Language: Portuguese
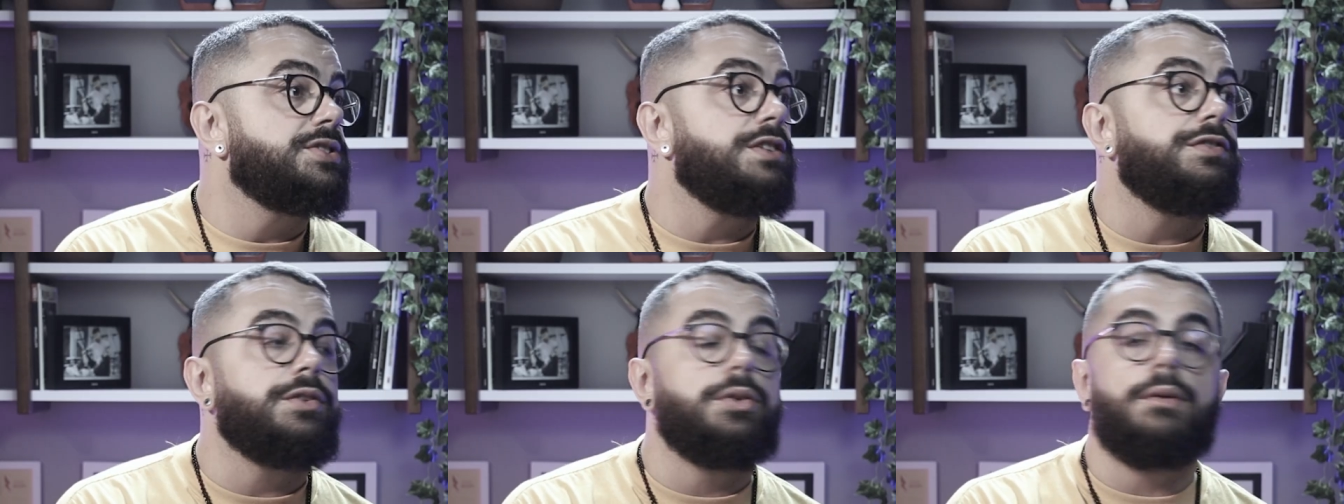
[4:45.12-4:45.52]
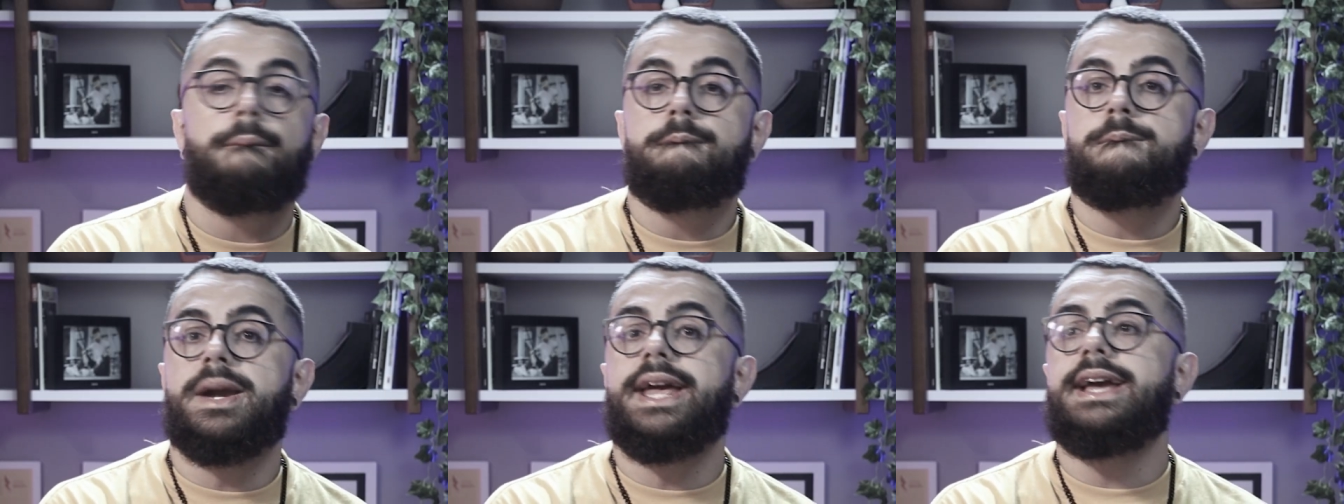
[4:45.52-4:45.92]
Você
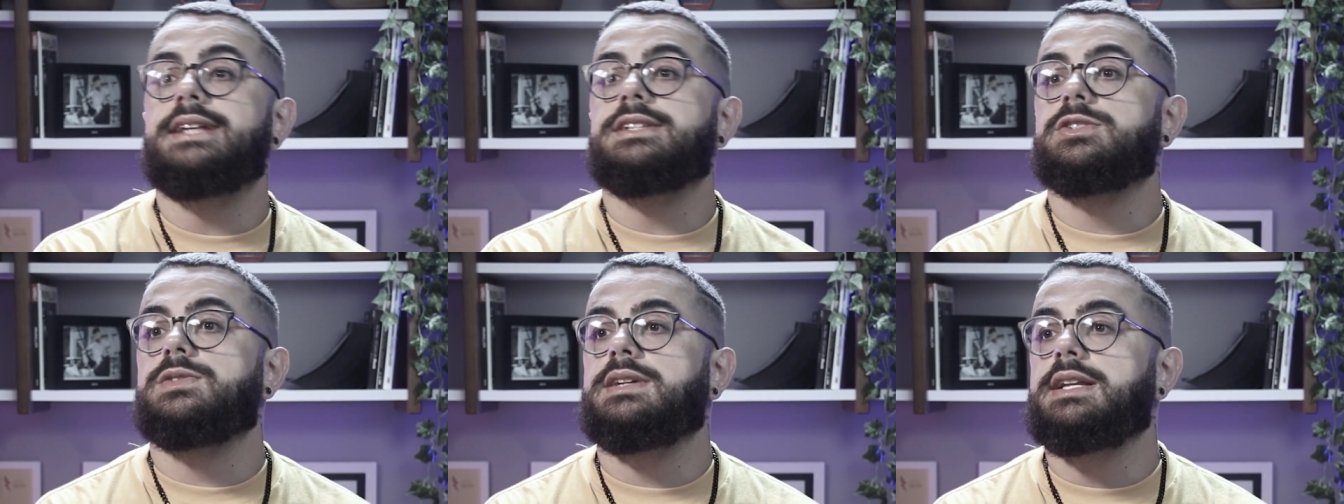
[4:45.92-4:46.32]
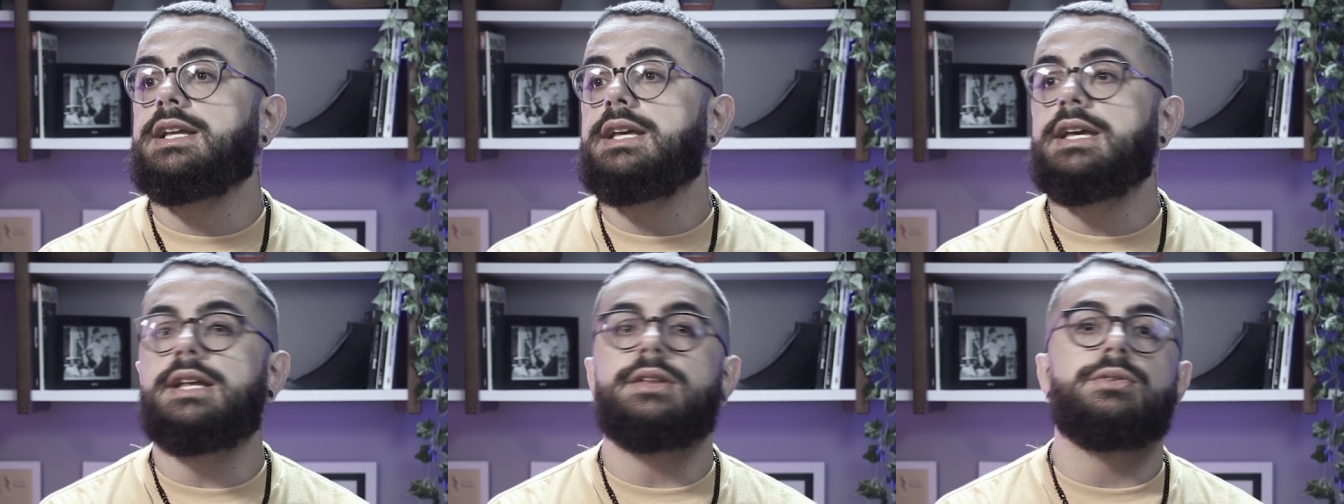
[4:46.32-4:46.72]
ficou preso
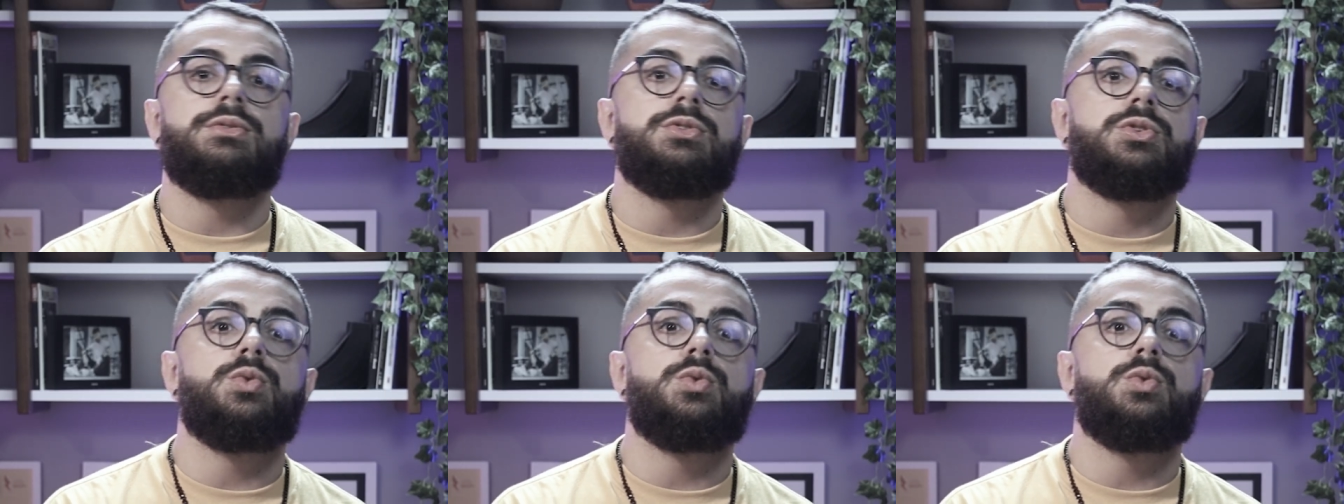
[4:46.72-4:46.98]
ali no